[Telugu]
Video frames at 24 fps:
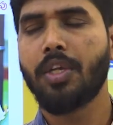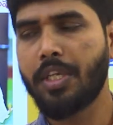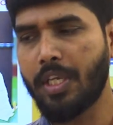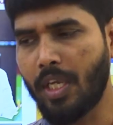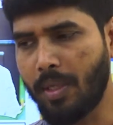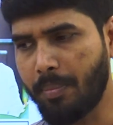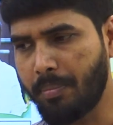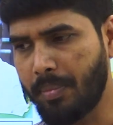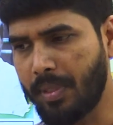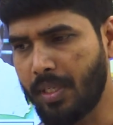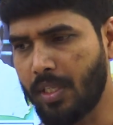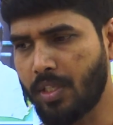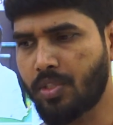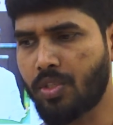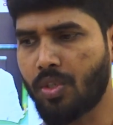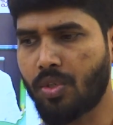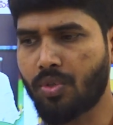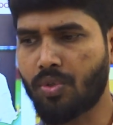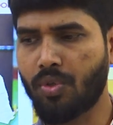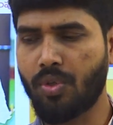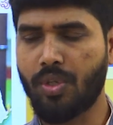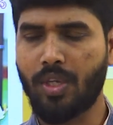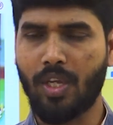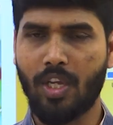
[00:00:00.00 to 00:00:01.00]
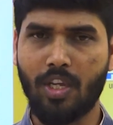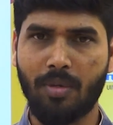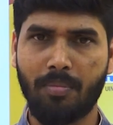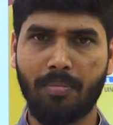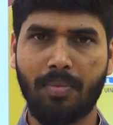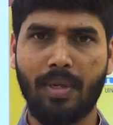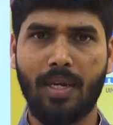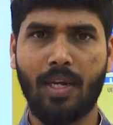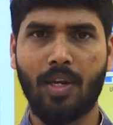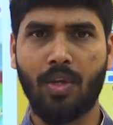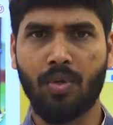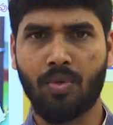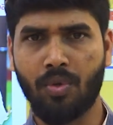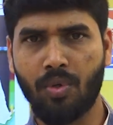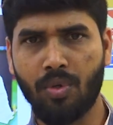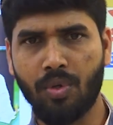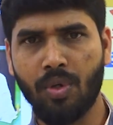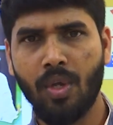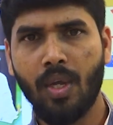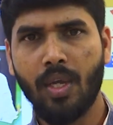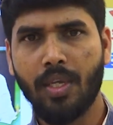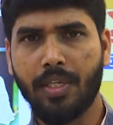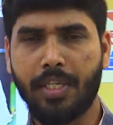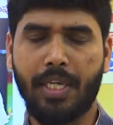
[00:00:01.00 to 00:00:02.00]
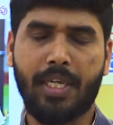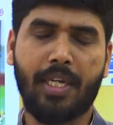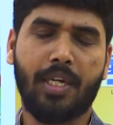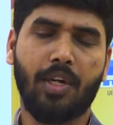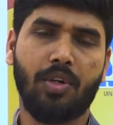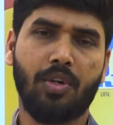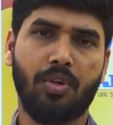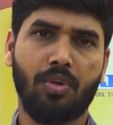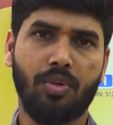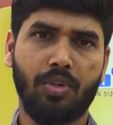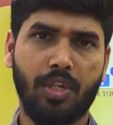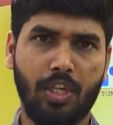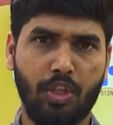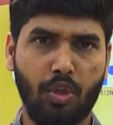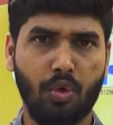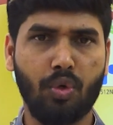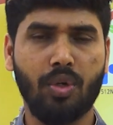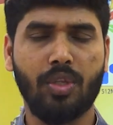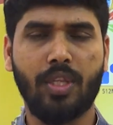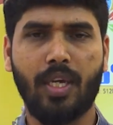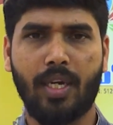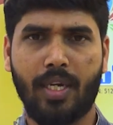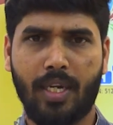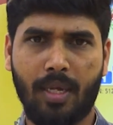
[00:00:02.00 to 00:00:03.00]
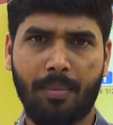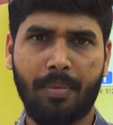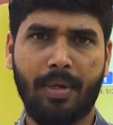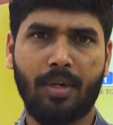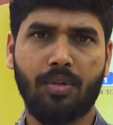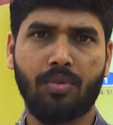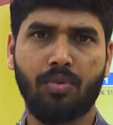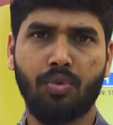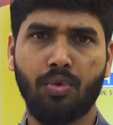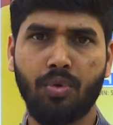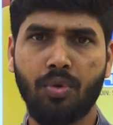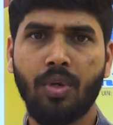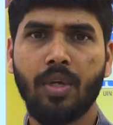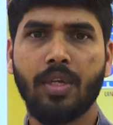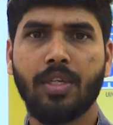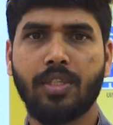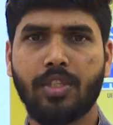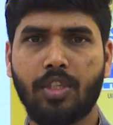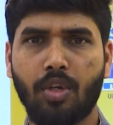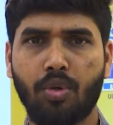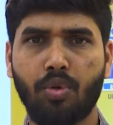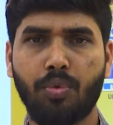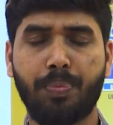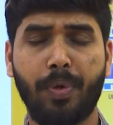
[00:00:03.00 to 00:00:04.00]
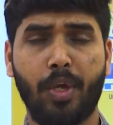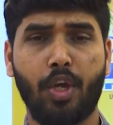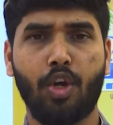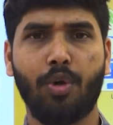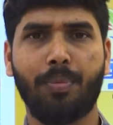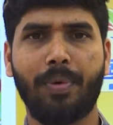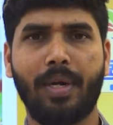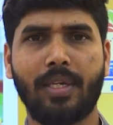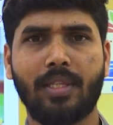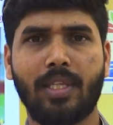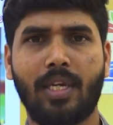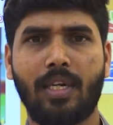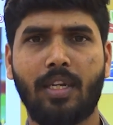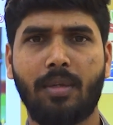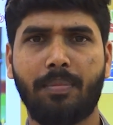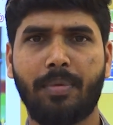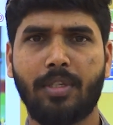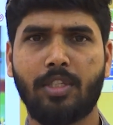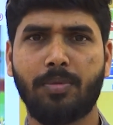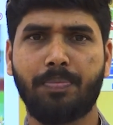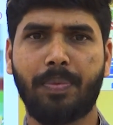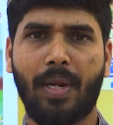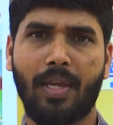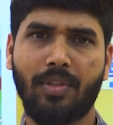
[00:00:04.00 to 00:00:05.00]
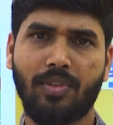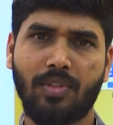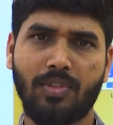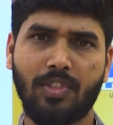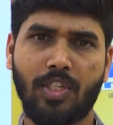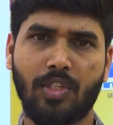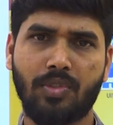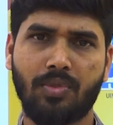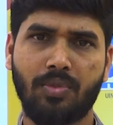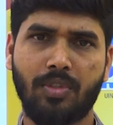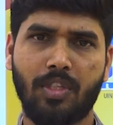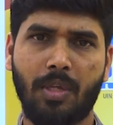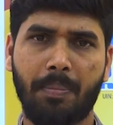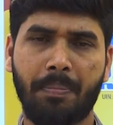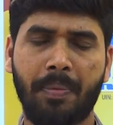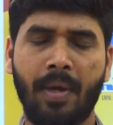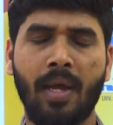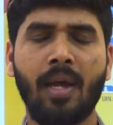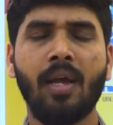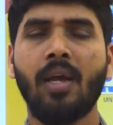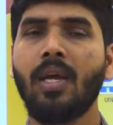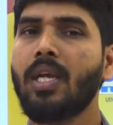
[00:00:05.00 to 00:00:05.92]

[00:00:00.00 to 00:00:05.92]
ఏ మినిస్టర్కో ఏ ఎమ్మెల్యేకో ఎక్కడనో ఏదో ఒక దగ్గర మనకు ఇంత ఉపయోగపడతా అని చెప్పేసి ప్రయత్నం చేస్తుంది తప్ప